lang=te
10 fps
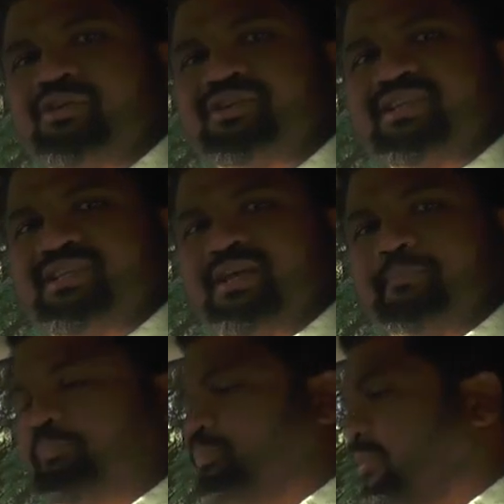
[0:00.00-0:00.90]
ఇది వచ్చేసి
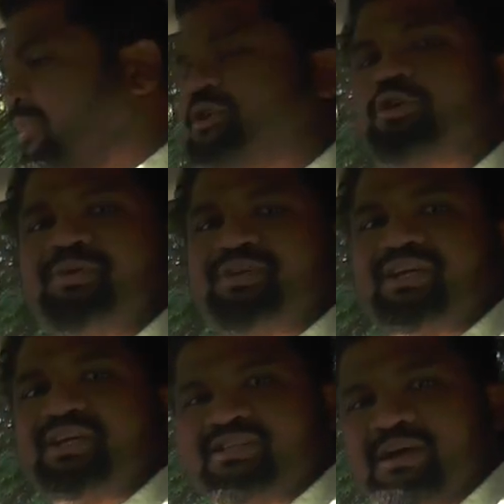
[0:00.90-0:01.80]

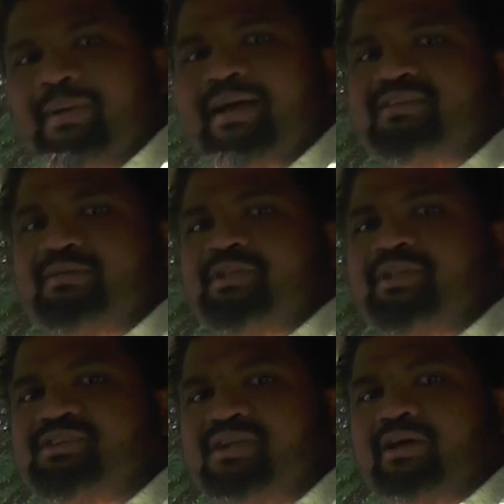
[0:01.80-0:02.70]
మిట్షుబిషి జపాన్కి
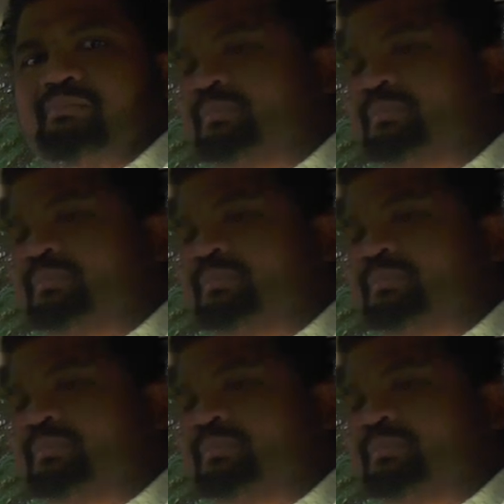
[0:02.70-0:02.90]
సంబంధించిన